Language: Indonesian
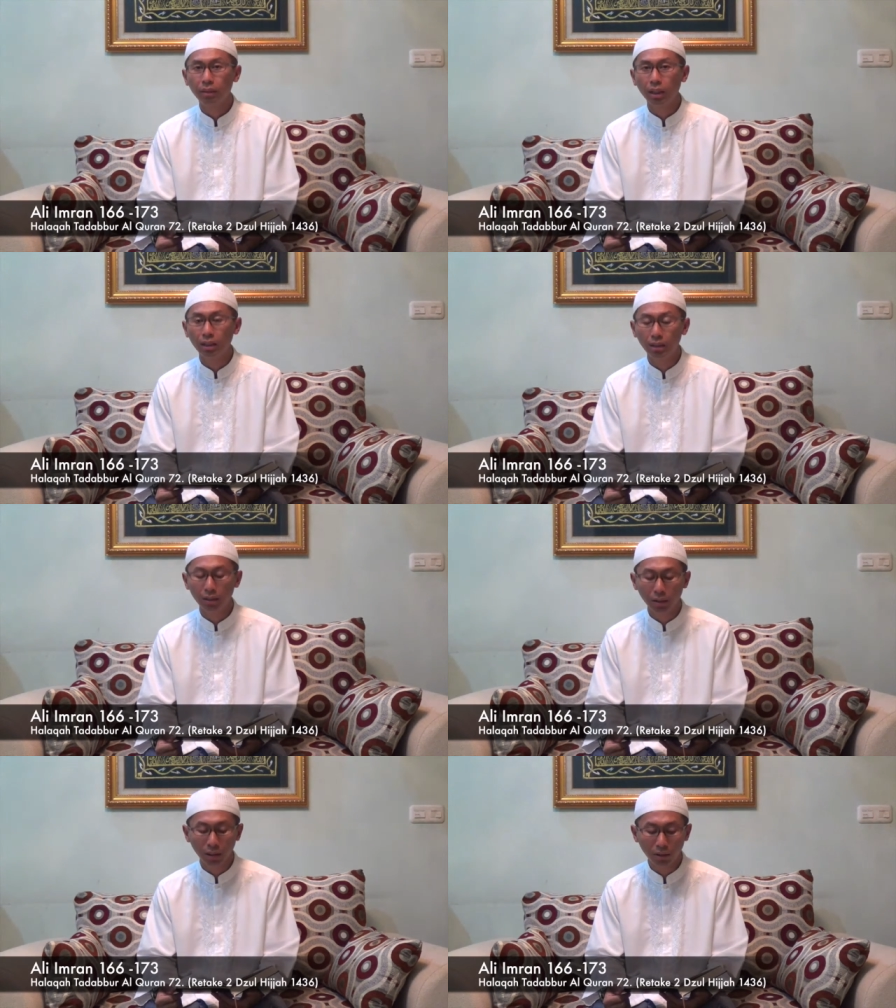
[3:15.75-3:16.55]
Dan di
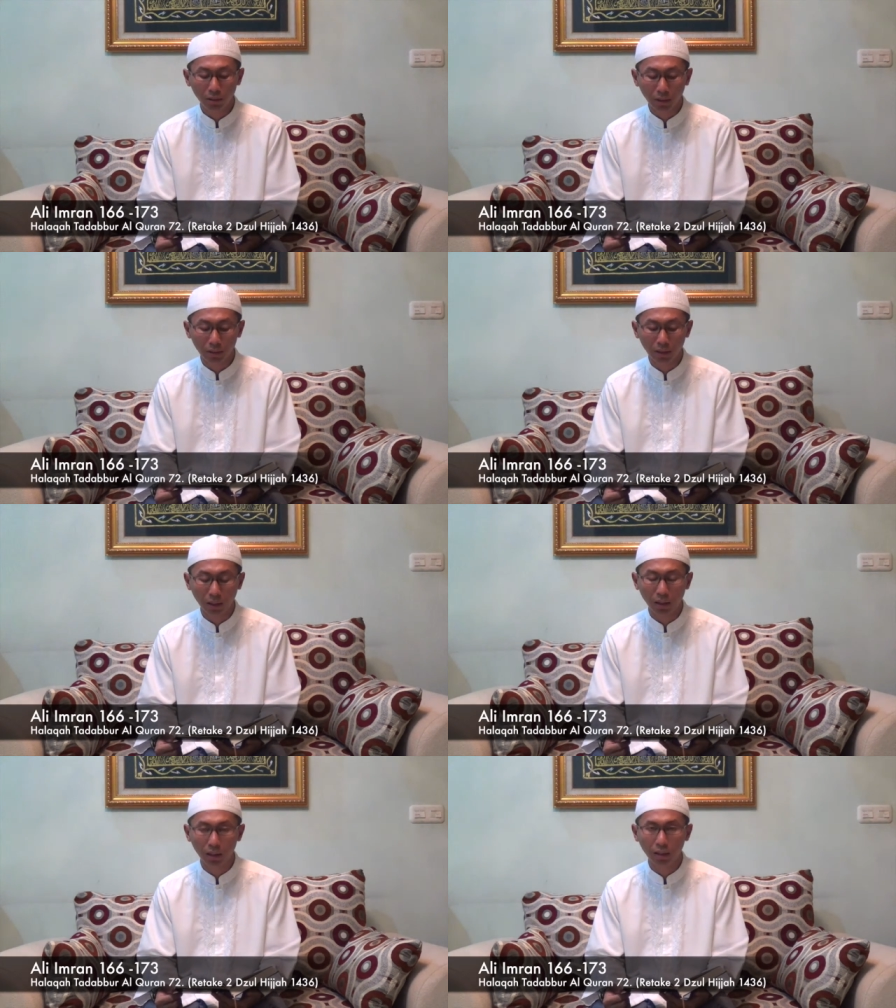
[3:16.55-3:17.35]
sini
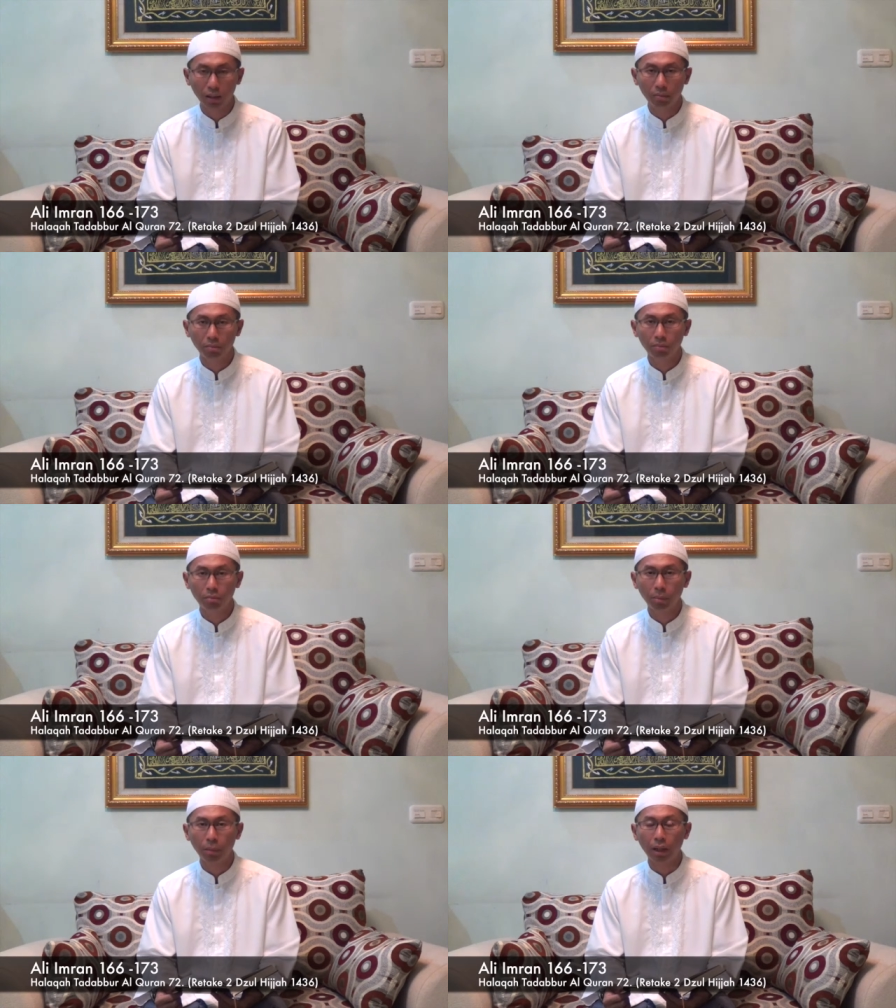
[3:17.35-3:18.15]
konteksnya adalah
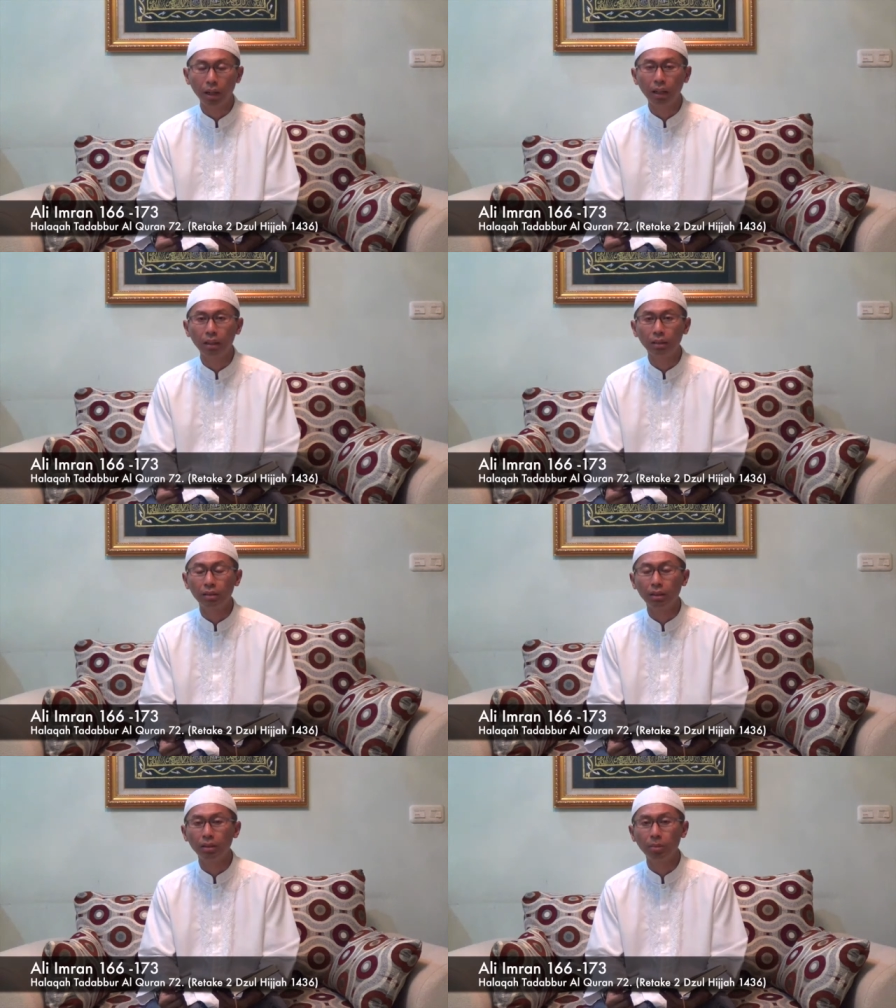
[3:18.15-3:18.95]
peperangan yang
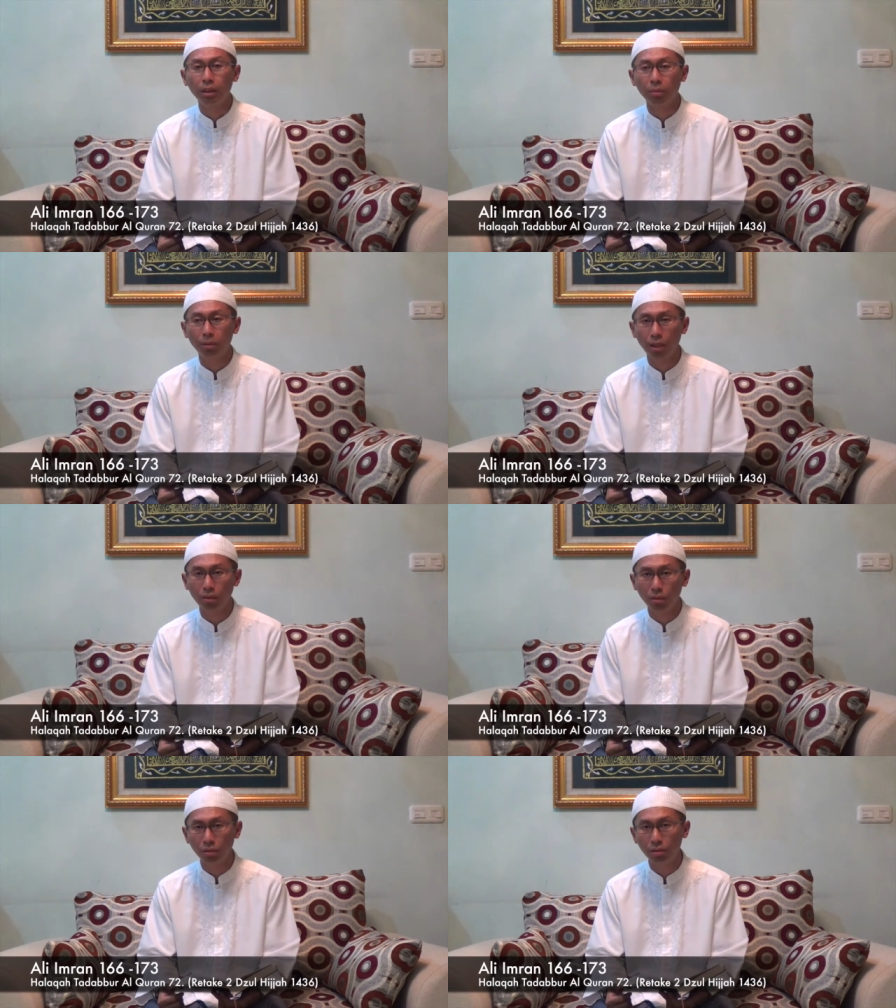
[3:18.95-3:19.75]
terjadi pada
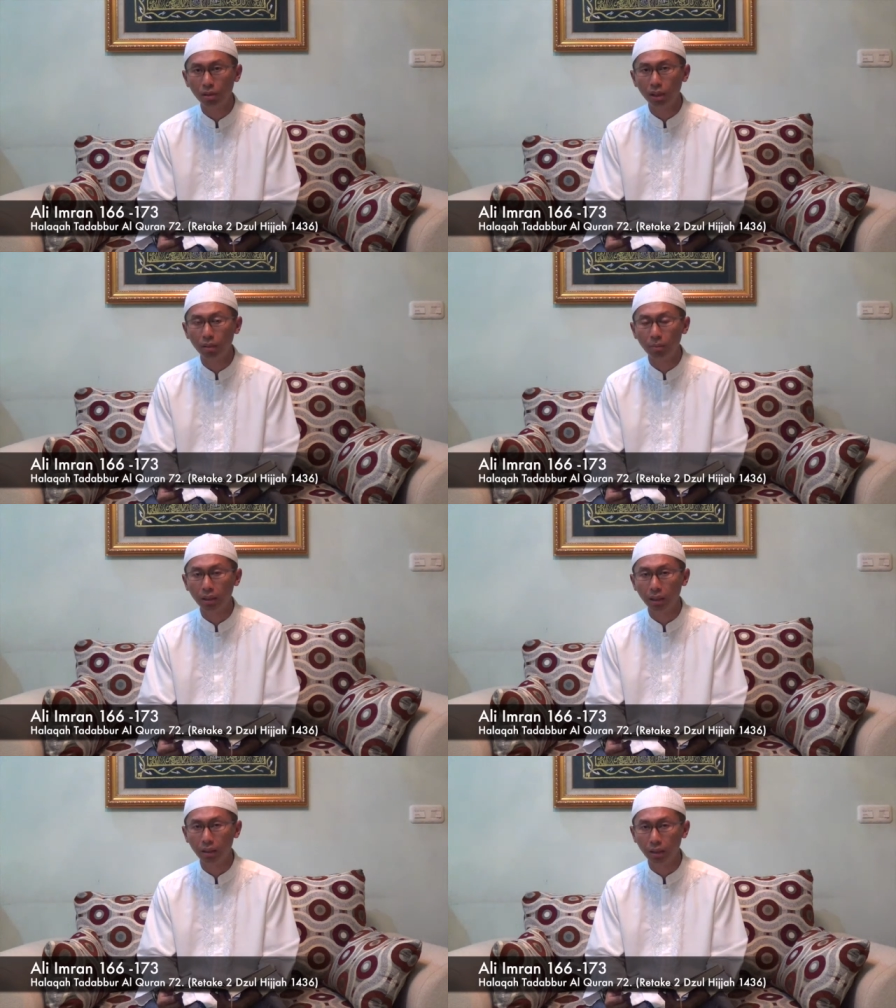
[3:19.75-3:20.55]
perang Uhud dengan
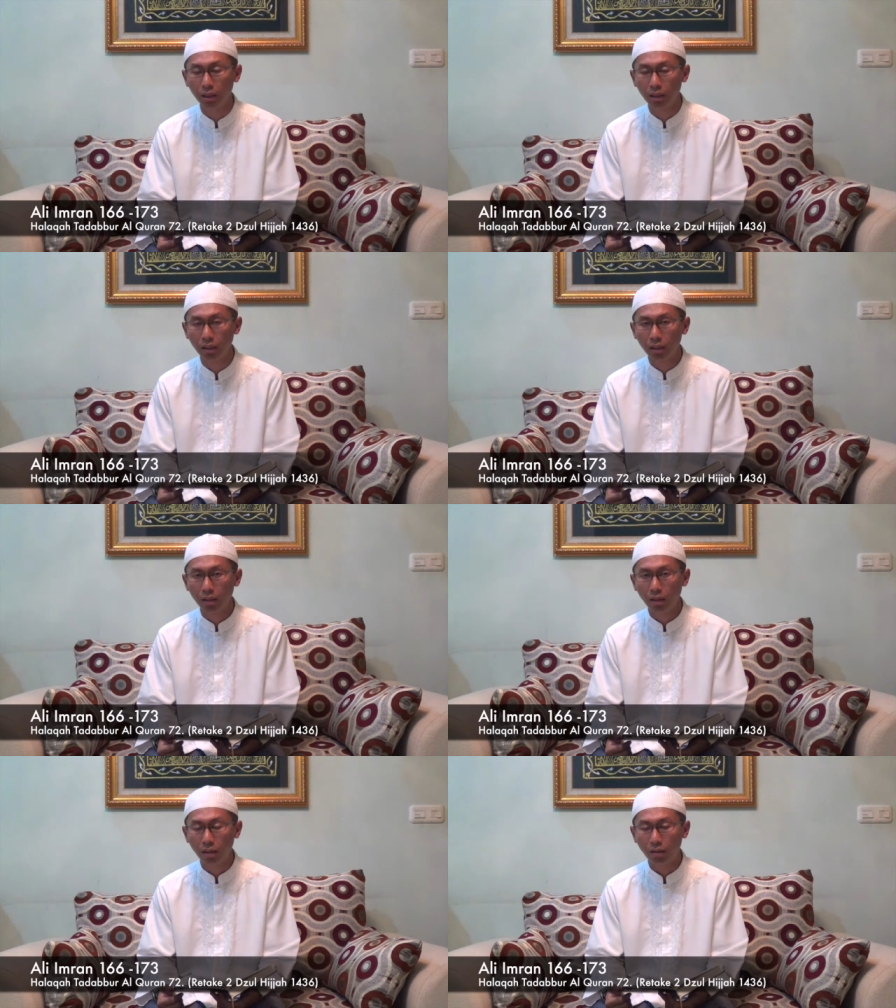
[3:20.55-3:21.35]
banyaknya
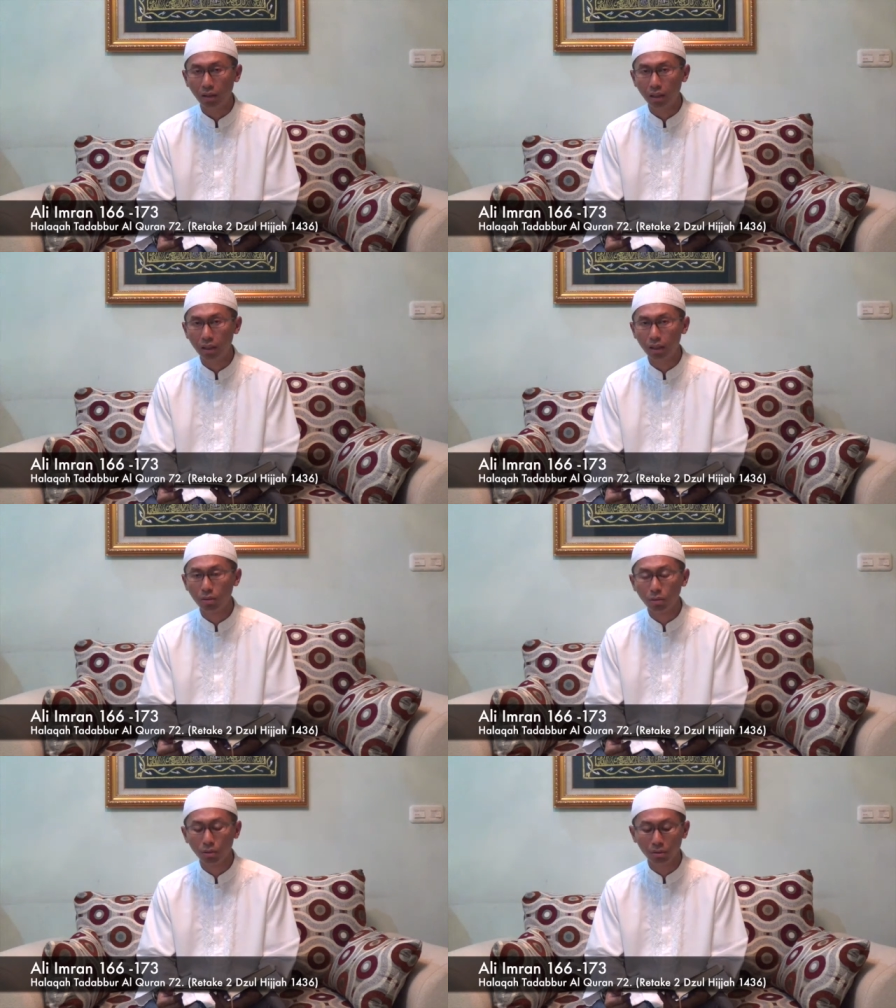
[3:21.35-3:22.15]
orang-orang yang
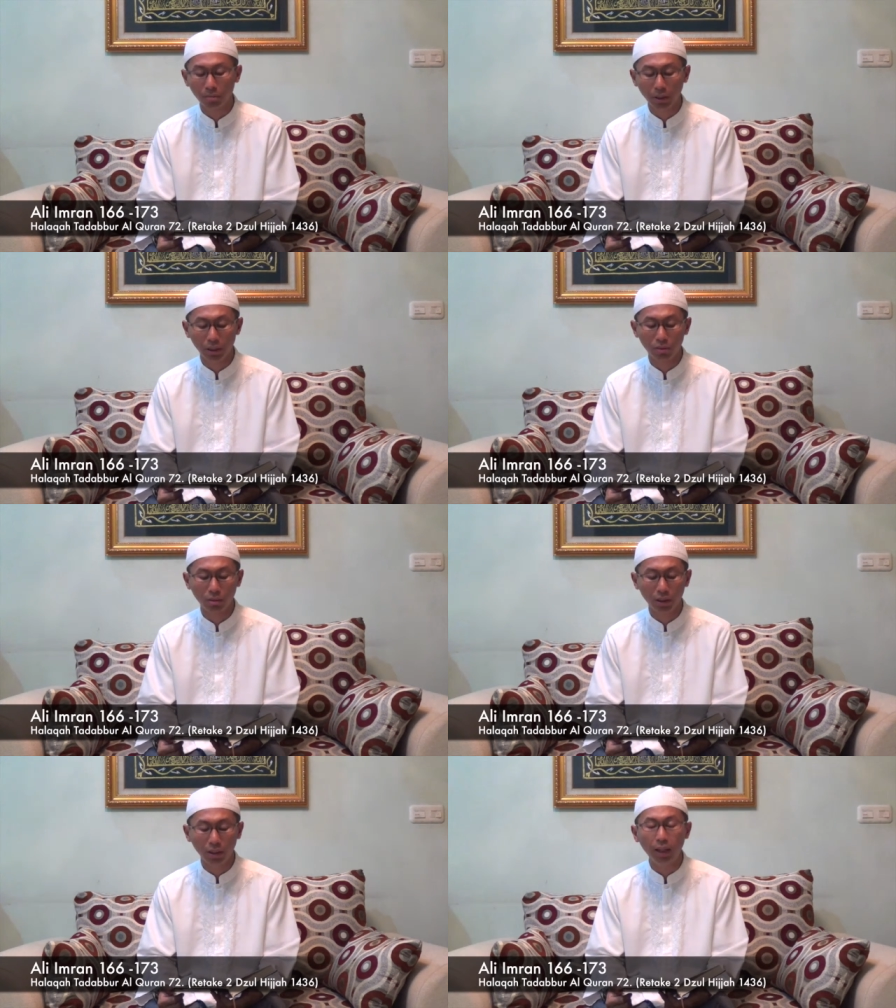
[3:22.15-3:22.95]
gugur sebagai
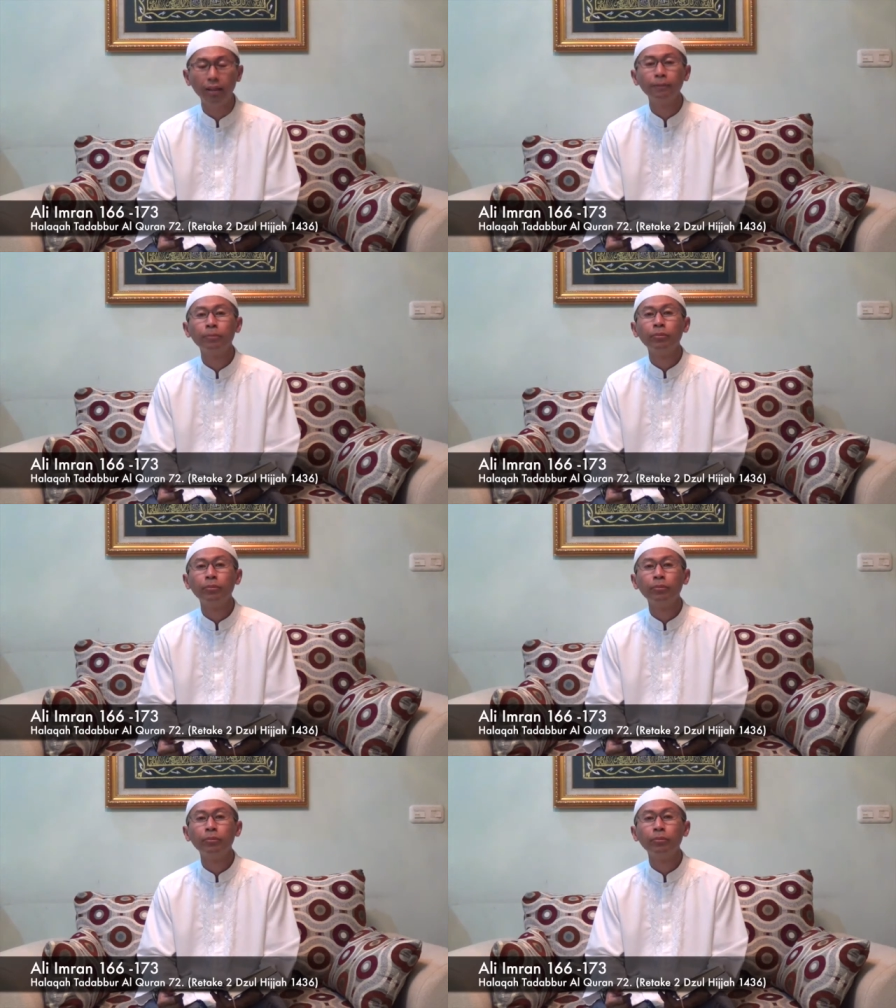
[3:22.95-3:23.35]
syuhada,